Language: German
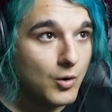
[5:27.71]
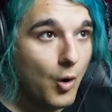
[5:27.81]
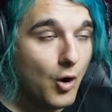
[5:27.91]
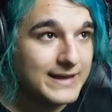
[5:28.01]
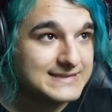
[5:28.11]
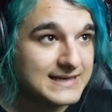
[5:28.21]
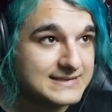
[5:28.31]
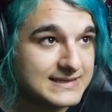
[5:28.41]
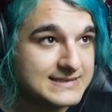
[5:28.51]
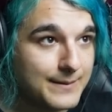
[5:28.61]
Oh, jetzt geht's
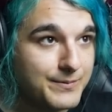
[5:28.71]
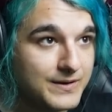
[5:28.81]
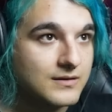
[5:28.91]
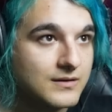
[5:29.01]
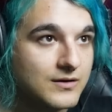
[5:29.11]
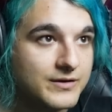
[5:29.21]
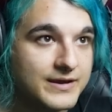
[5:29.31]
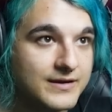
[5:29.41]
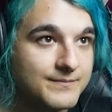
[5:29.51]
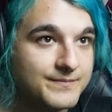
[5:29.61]
richtig ab.
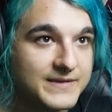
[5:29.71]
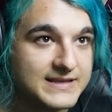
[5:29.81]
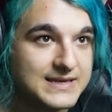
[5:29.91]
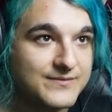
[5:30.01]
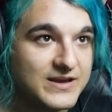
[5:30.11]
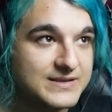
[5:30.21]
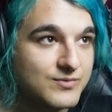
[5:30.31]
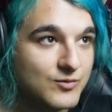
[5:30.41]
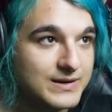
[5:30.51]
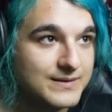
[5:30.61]
Okay, jetzt haben wir echt ein
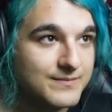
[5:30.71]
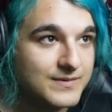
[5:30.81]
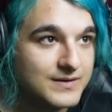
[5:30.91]
Problem.